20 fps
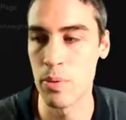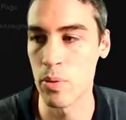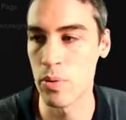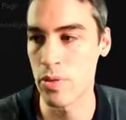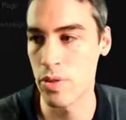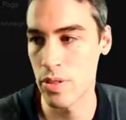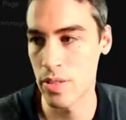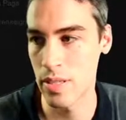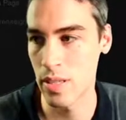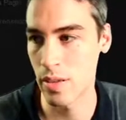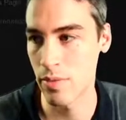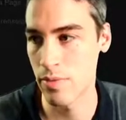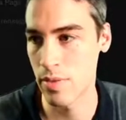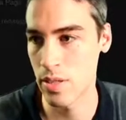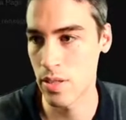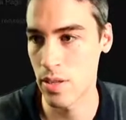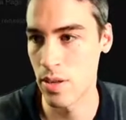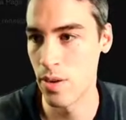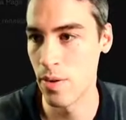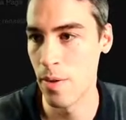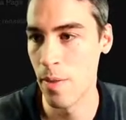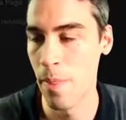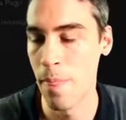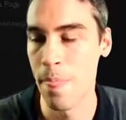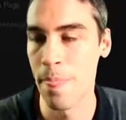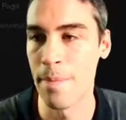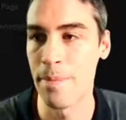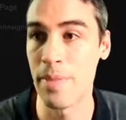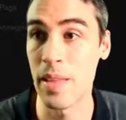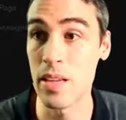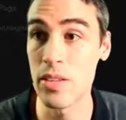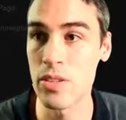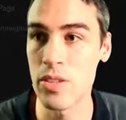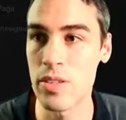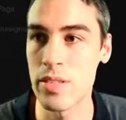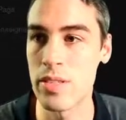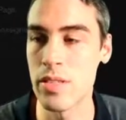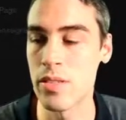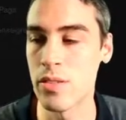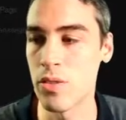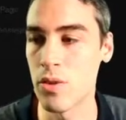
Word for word: pour ce service-là. Dans ce cas-ci,